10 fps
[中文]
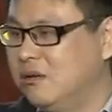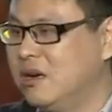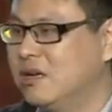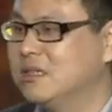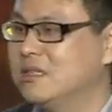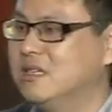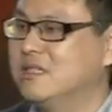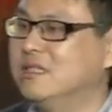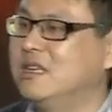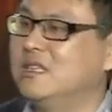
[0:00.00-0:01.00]
王老师上
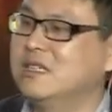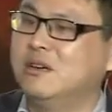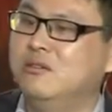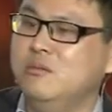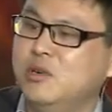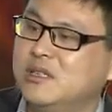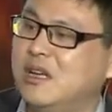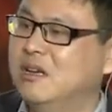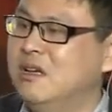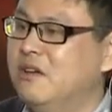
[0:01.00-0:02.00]
次在这个微博
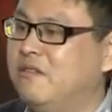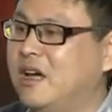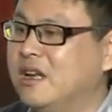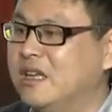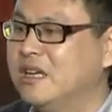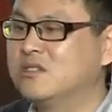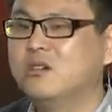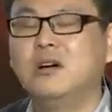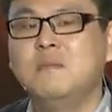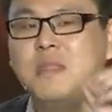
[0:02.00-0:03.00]
上发了一个
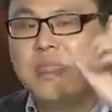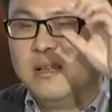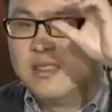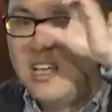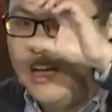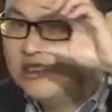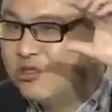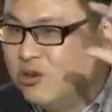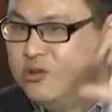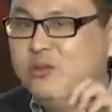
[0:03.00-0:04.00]
说，他
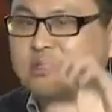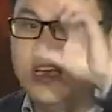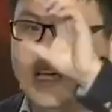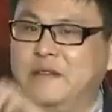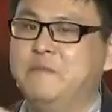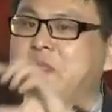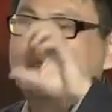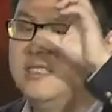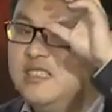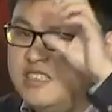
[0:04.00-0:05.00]
终于在
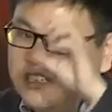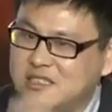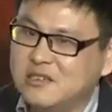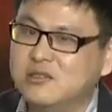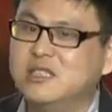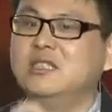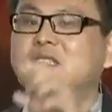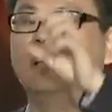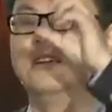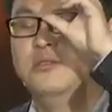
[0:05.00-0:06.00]
自己的手机
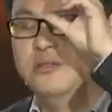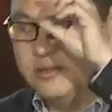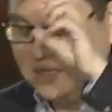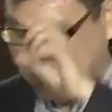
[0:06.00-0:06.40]
上用